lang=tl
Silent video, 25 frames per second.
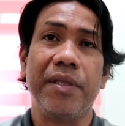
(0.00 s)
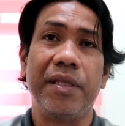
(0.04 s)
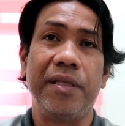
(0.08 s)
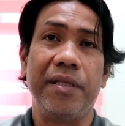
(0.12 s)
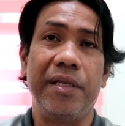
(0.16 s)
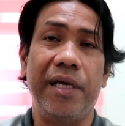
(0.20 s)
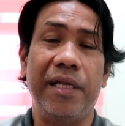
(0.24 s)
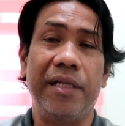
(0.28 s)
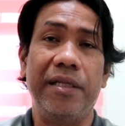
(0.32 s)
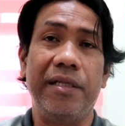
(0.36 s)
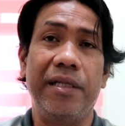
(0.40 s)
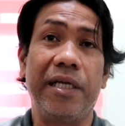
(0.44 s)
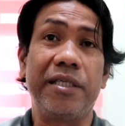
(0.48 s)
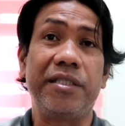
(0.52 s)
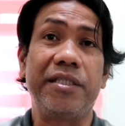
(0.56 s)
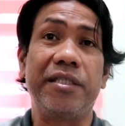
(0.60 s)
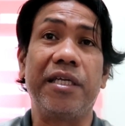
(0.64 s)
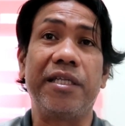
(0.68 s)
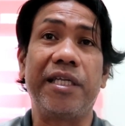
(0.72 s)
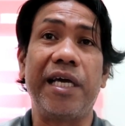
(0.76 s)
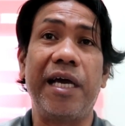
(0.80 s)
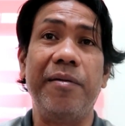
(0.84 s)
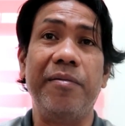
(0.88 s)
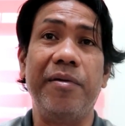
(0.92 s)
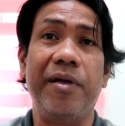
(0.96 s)
then that's the
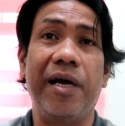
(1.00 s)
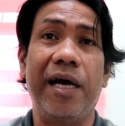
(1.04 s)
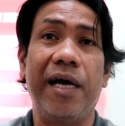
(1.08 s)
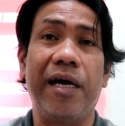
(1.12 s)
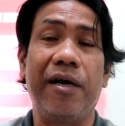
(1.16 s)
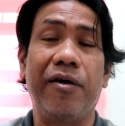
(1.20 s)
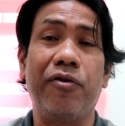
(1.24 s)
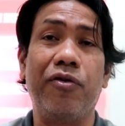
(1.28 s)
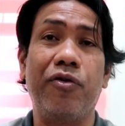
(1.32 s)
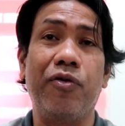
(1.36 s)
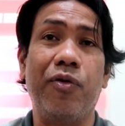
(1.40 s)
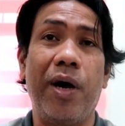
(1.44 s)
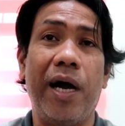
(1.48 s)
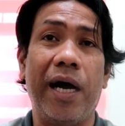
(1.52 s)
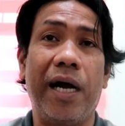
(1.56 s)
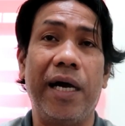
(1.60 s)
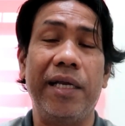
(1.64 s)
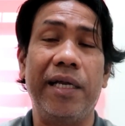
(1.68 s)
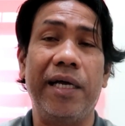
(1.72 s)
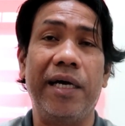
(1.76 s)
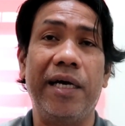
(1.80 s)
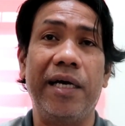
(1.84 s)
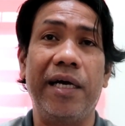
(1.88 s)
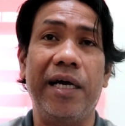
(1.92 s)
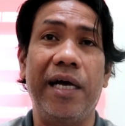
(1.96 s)
time na kukuha ka
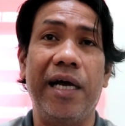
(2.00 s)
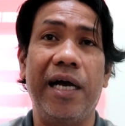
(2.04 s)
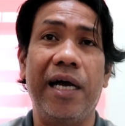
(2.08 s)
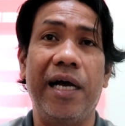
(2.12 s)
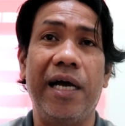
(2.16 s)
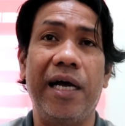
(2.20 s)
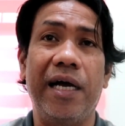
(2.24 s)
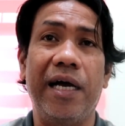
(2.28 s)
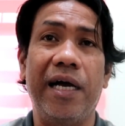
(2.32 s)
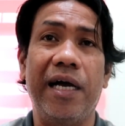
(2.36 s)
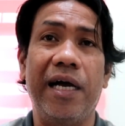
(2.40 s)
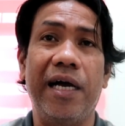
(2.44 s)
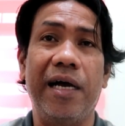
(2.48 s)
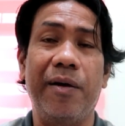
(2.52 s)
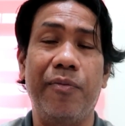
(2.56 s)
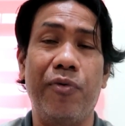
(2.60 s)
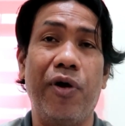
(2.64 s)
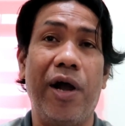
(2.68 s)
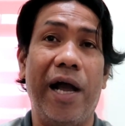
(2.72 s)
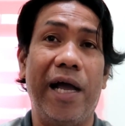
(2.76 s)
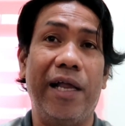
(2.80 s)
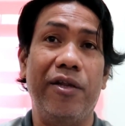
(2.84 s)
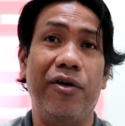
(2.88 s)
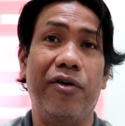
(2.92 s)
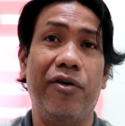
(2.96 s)
ng uh,
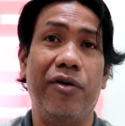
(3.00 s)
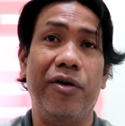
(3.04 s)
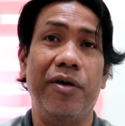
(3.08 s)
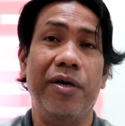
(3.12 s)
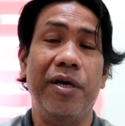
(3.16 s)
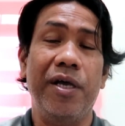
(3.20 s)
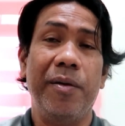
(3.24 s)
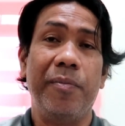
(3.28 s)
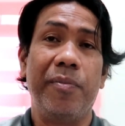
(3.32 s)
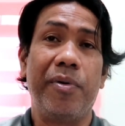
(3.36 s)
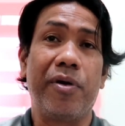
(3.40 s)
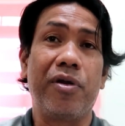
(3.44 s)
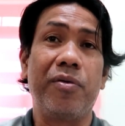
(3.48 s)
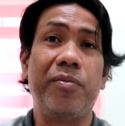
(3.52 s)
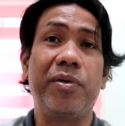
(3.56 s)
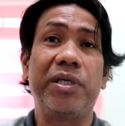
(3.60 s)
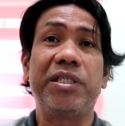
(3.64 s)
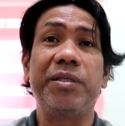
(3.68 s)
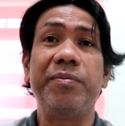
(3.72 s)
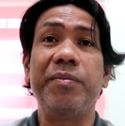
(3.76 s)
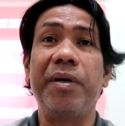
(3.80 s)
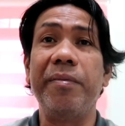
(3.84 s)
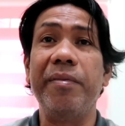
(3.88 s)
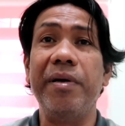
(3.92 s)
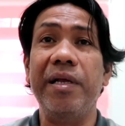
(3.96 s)
abogado. Pero mas
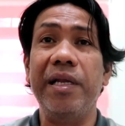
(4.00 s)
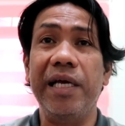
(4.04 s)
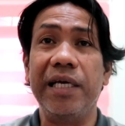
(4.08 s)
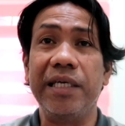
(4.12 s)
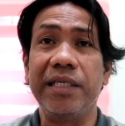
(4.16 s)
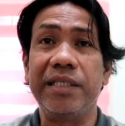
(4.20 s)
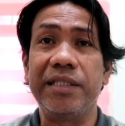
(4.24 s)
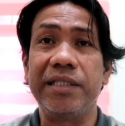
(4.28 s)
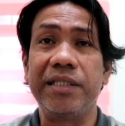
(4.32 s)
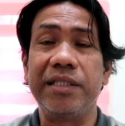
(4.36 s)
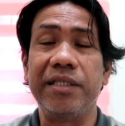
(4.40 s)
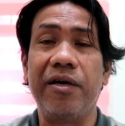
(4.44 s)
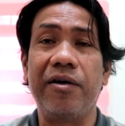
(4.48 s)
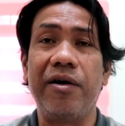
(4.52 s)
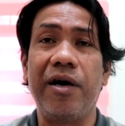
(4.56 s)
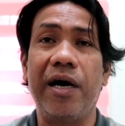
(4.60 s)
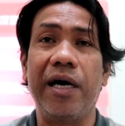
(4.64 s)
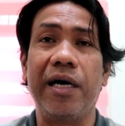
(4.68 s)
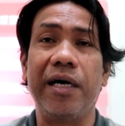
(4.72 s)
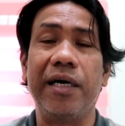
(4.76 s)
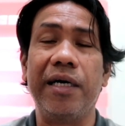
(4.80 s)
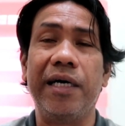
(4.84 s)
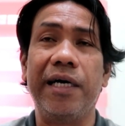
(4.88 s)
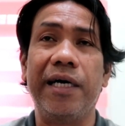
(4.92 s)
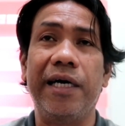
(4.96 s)
mabilis no?
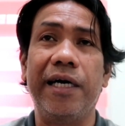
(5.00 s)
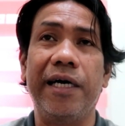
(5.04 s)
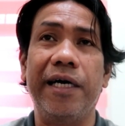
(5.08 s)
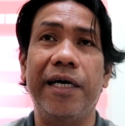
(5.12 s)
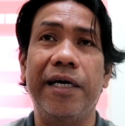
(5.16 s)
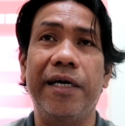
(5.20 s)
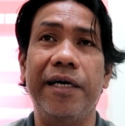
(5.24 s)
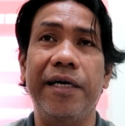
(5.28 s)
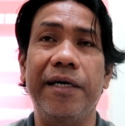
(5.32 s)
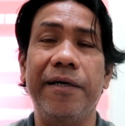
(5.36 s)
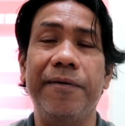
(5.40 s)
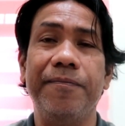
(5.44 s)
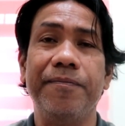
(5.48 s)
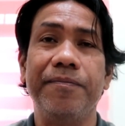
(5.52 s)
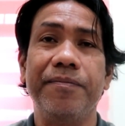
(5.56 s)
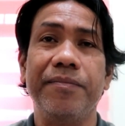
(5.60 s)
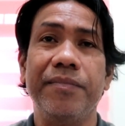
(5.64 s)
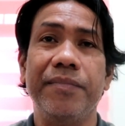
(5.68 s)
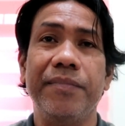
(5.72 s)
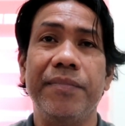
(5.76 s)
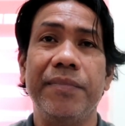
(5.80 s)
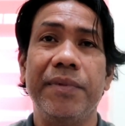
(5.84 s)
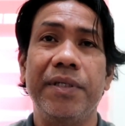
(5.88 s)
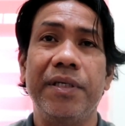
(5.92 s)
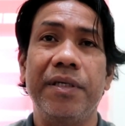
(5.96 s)
ang uh,
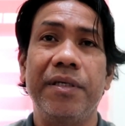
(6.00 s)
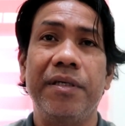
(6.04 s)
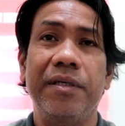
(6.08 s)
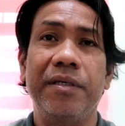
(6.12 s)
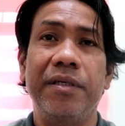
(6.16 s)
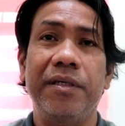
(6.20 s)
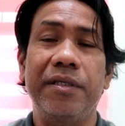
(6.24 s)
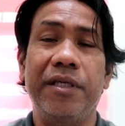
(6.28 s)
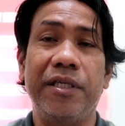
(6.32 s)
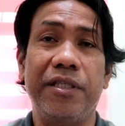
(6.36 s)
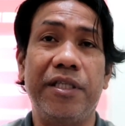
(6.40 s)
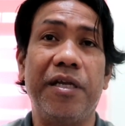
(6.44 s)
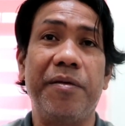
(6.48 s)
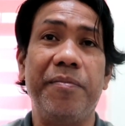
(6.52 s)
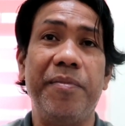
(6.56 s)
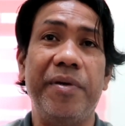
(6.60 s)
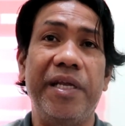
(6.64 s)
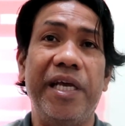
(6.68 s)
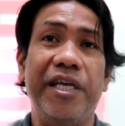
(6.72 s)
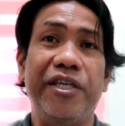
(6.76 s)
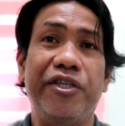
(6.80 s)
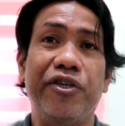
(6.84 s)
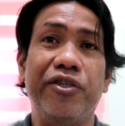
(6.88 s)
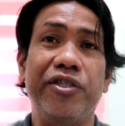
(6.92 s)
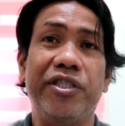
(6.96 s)

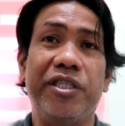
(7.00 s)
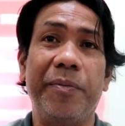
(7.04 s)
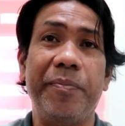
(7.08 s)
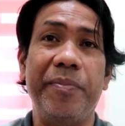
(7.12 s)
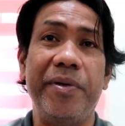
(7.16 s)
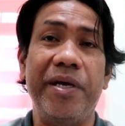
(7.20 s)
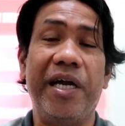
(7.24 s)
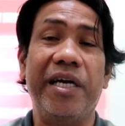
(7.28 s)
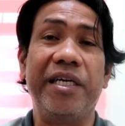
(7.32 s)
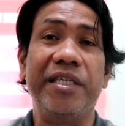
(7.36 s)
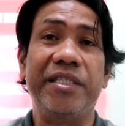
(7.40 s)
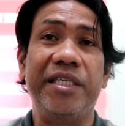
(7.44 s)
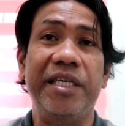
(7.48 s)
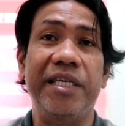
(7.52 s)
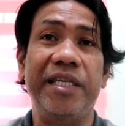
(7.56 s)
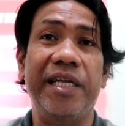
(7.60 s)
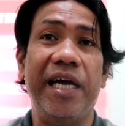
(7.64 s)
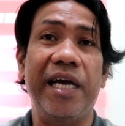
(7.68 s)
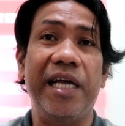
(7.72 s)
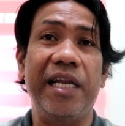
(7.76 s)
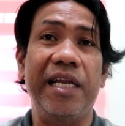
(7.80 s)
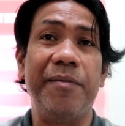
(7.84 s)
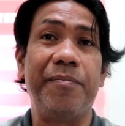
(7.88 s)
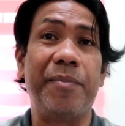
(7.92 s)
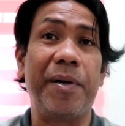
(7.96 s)
determination sa PRC
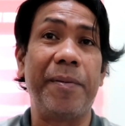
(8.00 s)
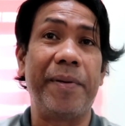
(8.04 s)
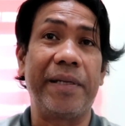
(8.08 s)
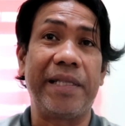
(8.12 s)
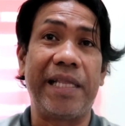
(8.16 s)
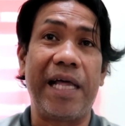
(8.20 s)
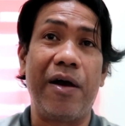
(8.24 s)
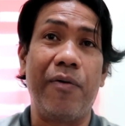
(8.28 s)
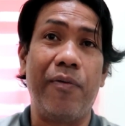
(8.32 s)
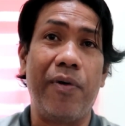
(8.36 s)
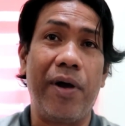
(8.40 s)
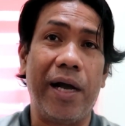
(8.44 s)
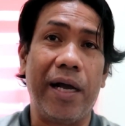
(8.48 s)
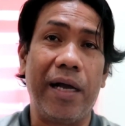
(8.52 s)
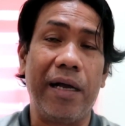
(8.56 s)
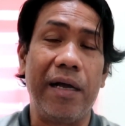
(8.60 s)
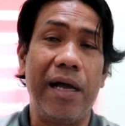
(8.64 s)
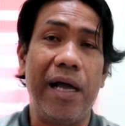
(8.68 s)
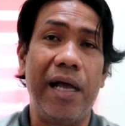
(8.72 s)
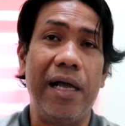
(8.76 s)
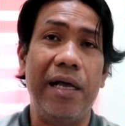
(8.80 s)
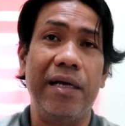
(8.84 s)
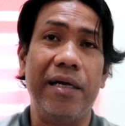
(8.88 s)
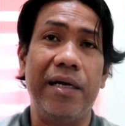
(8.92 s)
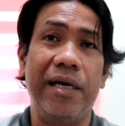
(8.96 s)
dahil ipapatawag
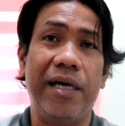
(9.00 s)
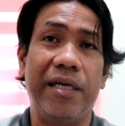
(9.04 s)
ang